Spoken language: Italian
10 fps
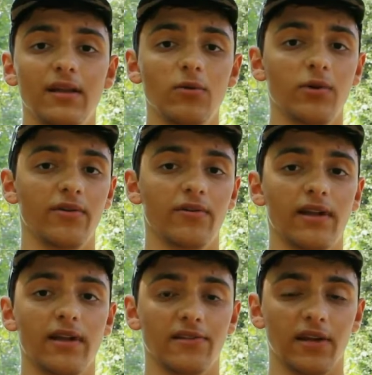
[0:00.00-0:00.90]
in cui vive
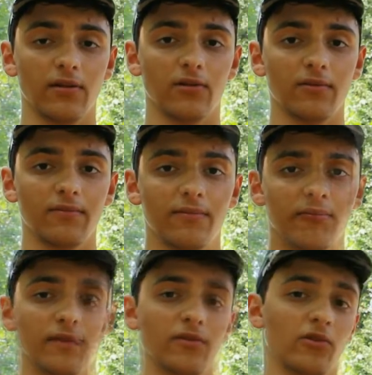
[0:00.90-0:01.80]
l'insetto.
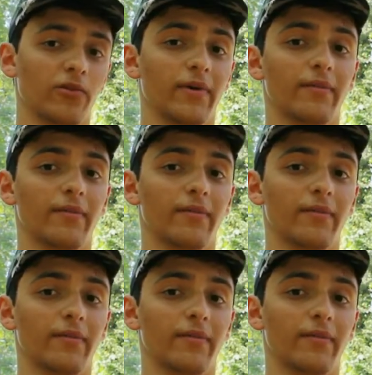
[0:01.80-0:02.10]
Insomma,